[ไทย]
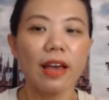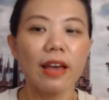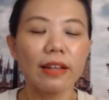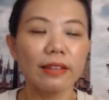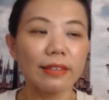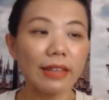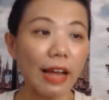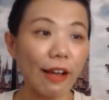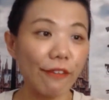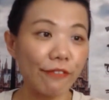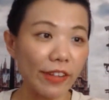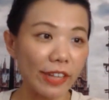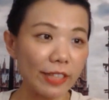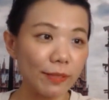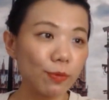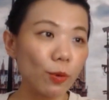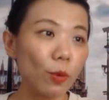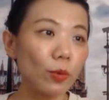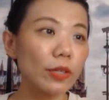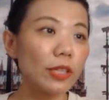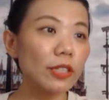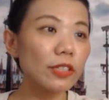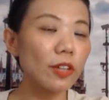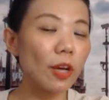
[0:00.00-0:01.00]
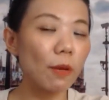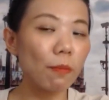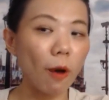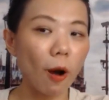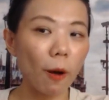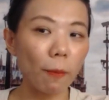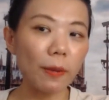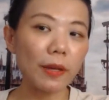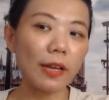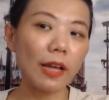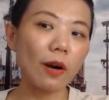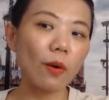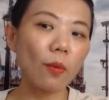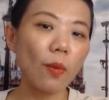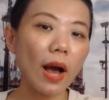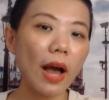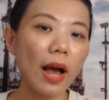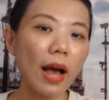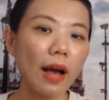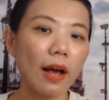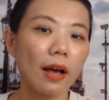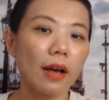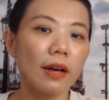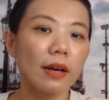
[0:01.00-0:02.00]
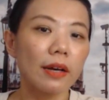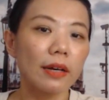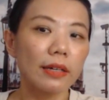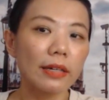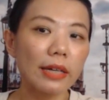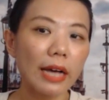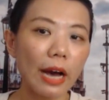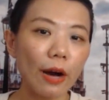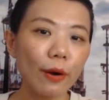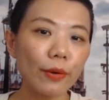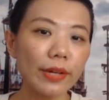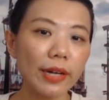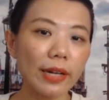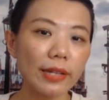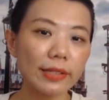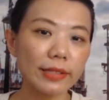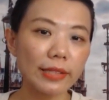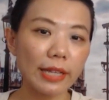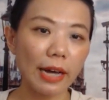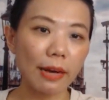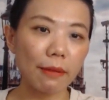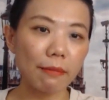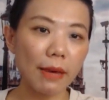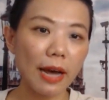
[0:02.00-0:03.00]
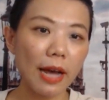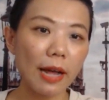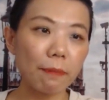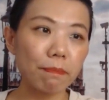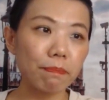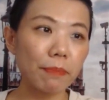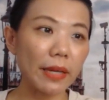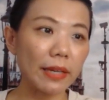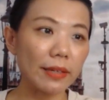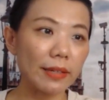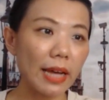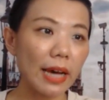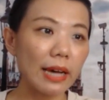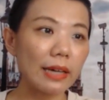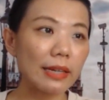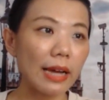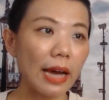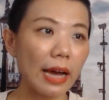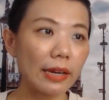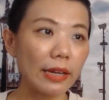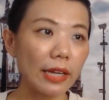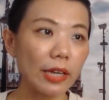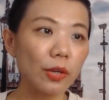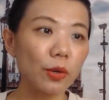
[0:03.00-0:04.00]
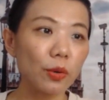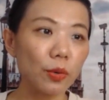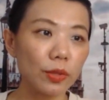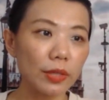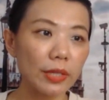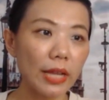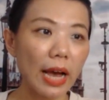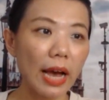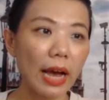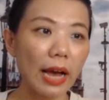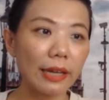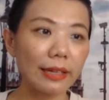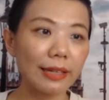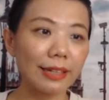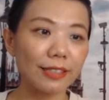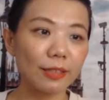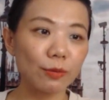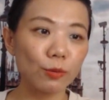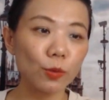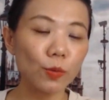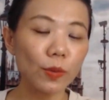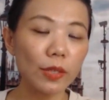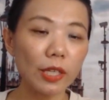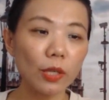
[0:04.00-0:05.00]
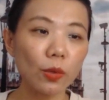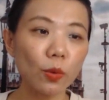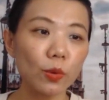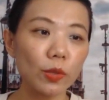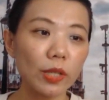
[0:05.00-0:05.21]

แต่ Facebook ที่จอยบอกไปแล้วว่าเขายังสามารถเป็นหน้าร้านให้คุณได้อย่างสมมติวันนี้คุณ